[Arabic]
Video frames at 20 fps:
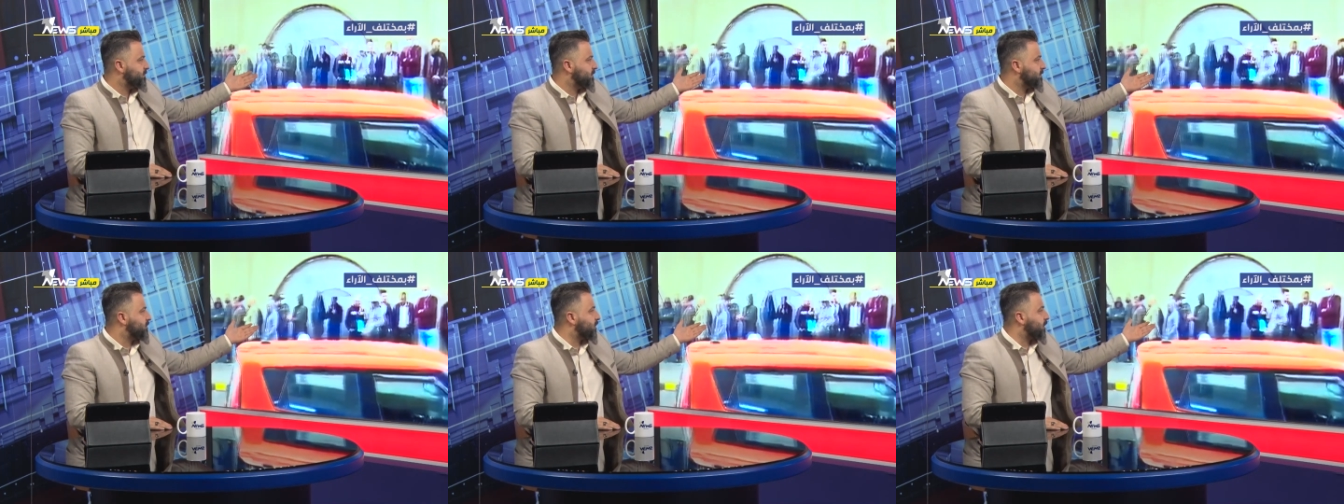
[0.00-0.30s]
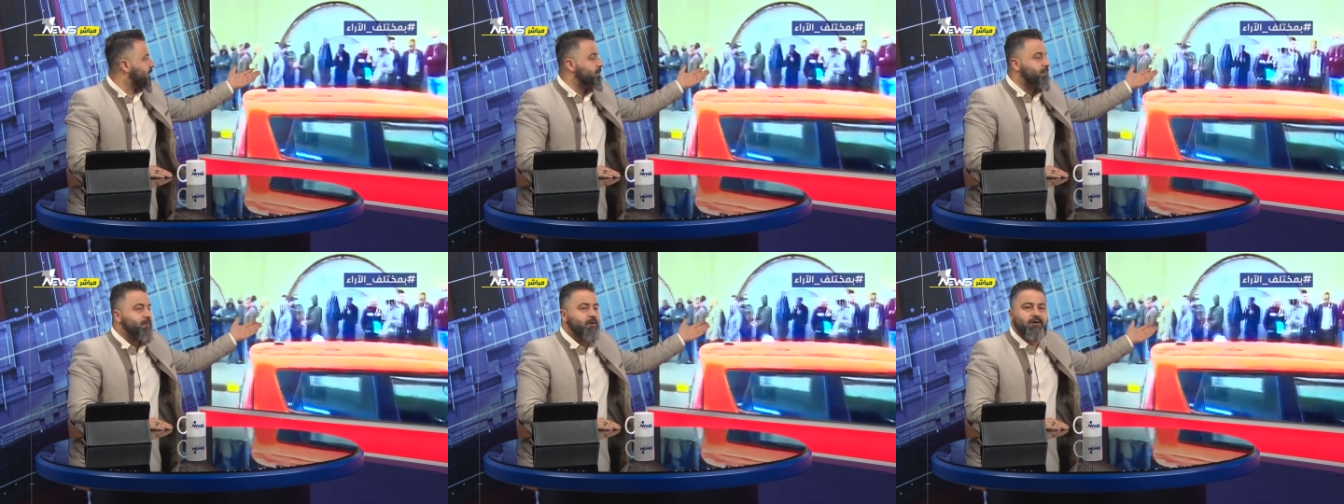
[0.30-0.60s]

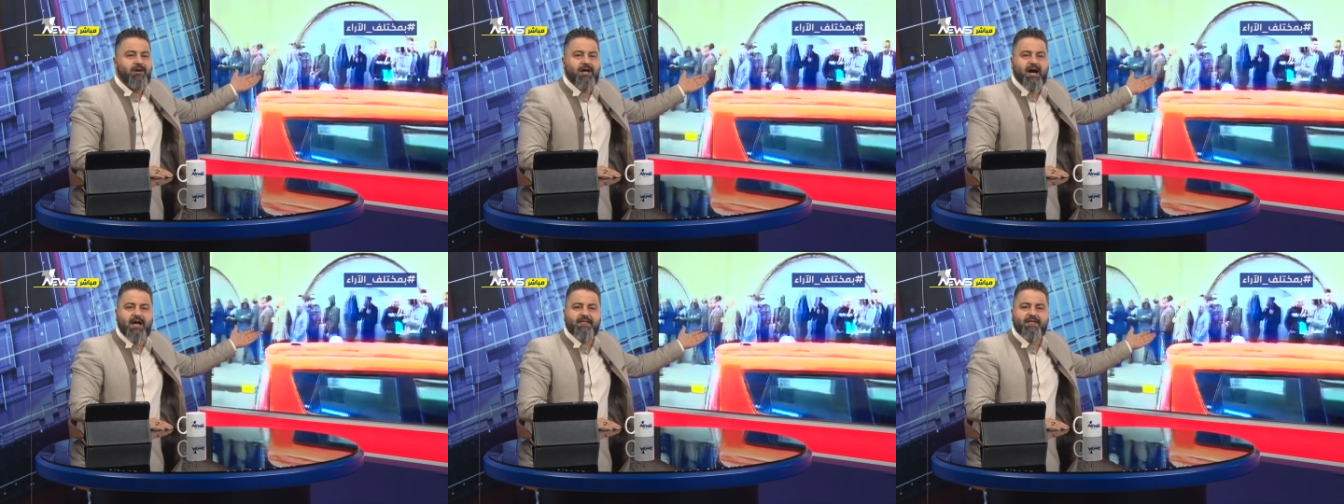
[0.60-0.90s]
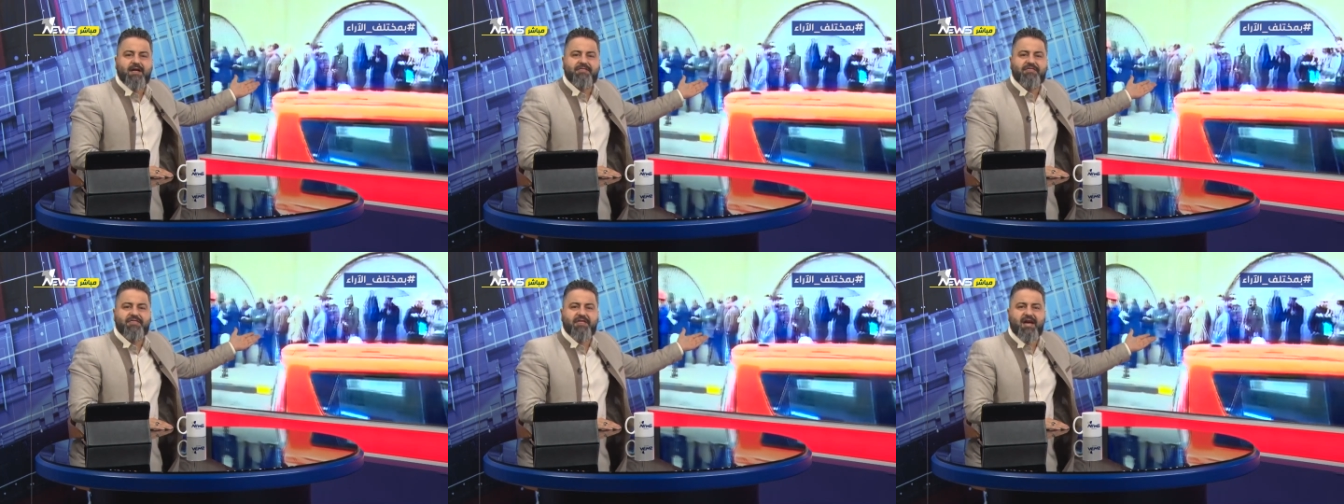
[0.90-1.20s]
تقبلون
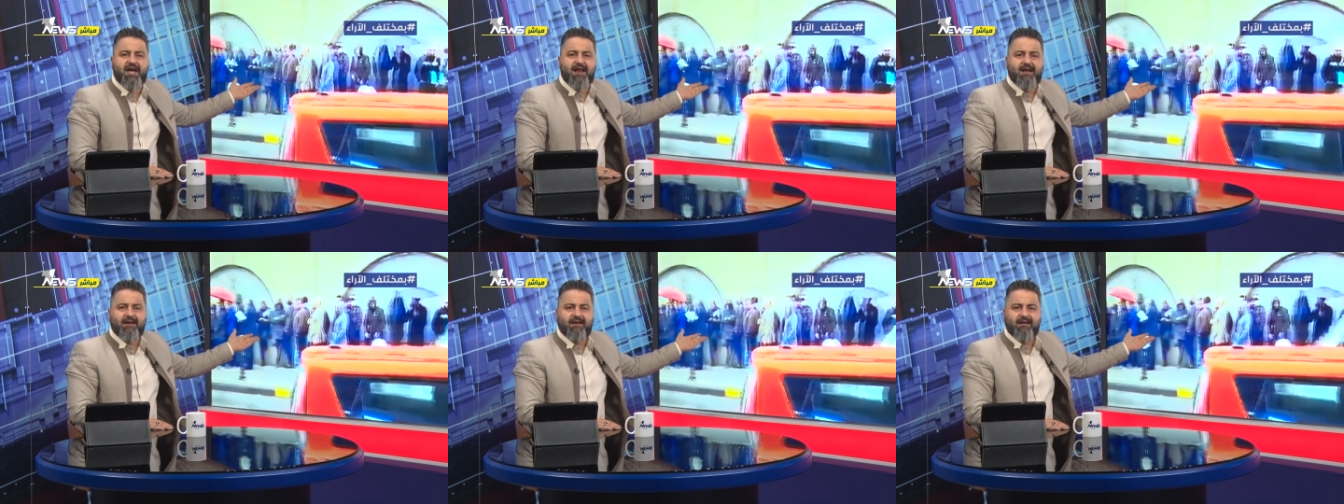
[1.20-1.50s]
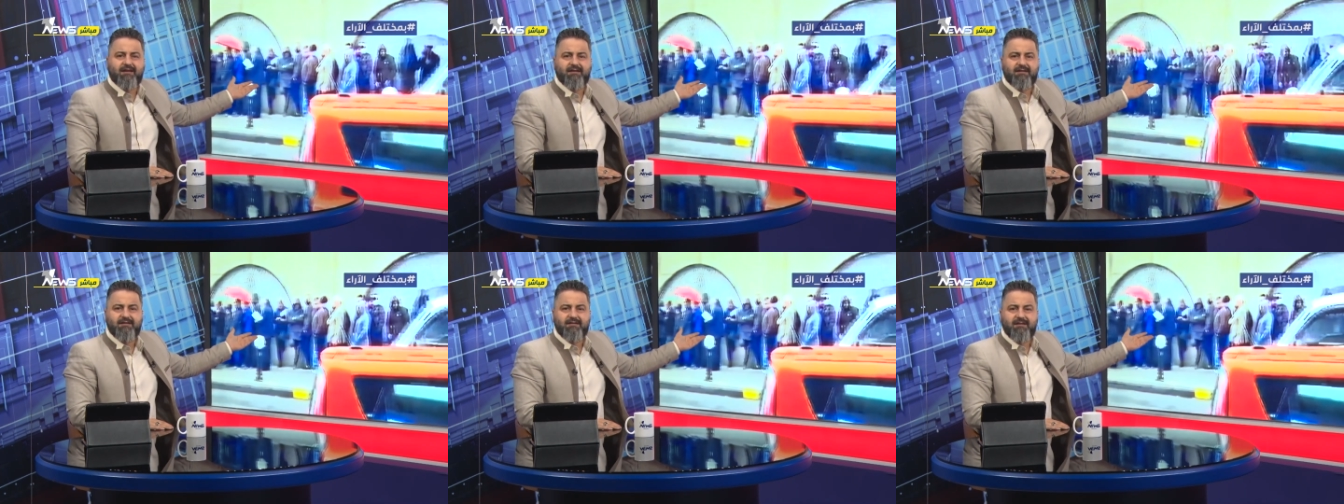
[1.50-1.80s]
هذا الذل
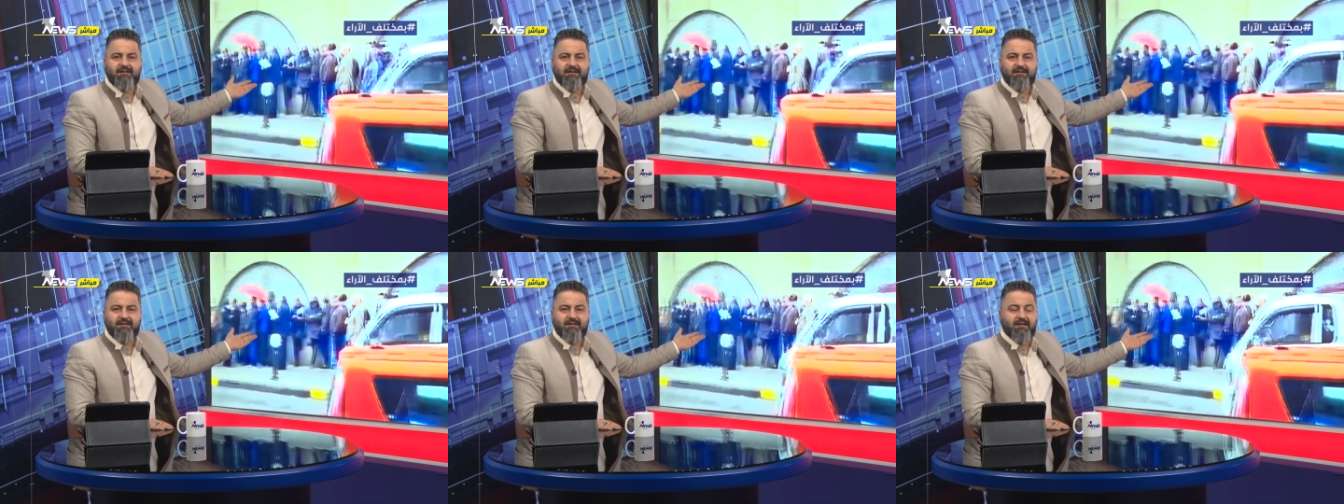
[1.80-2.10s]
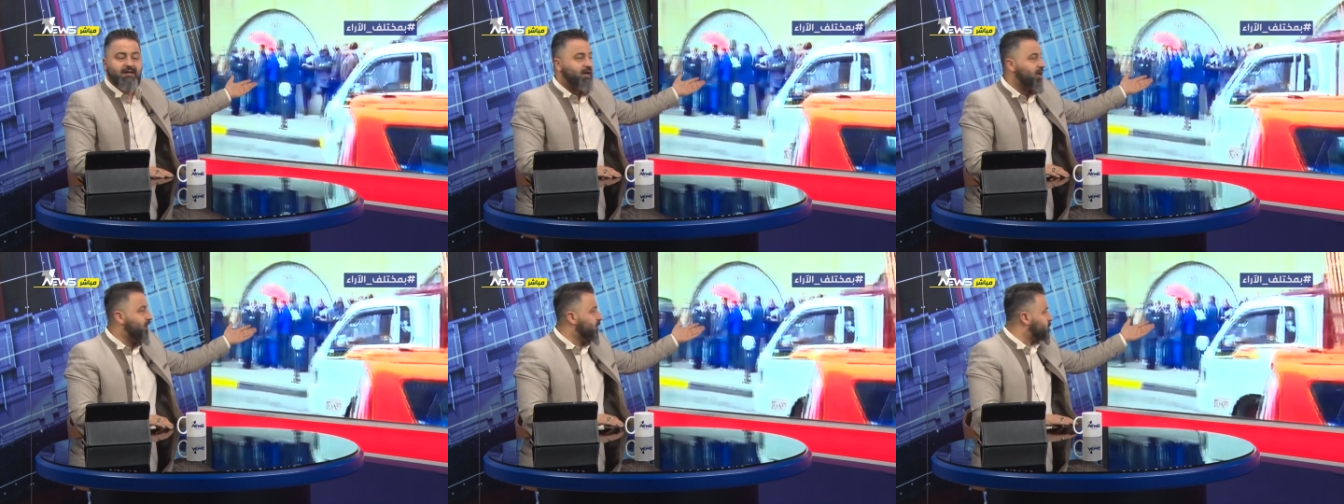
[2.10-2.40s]

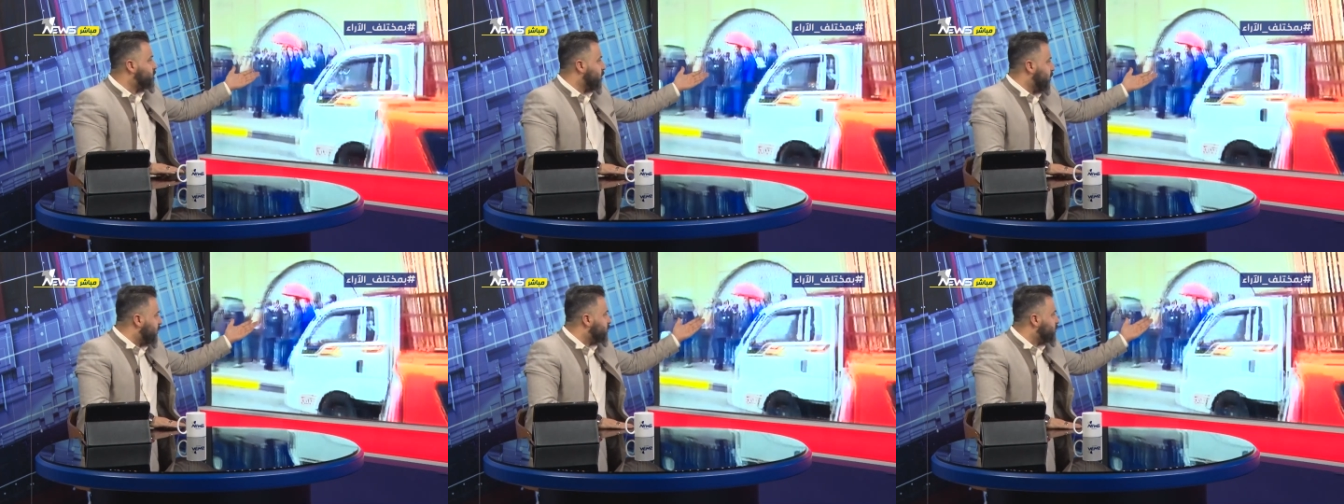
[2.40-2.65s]
انتوا